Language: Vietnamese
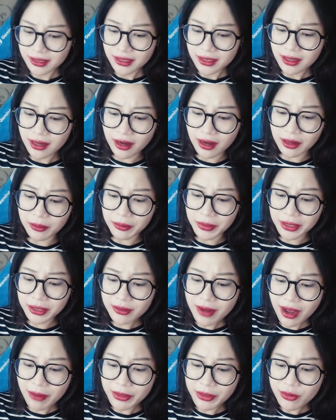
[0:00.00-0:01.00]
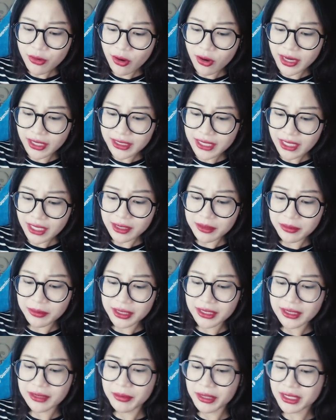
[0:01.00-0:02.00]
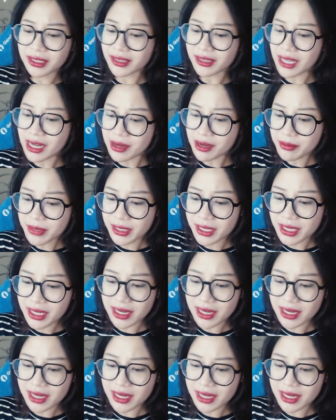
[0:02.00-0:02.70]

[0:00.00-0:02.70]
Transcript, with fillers: ờ mình là mình cũng có người thích thì mình mình tự tin lắm mình nghĩ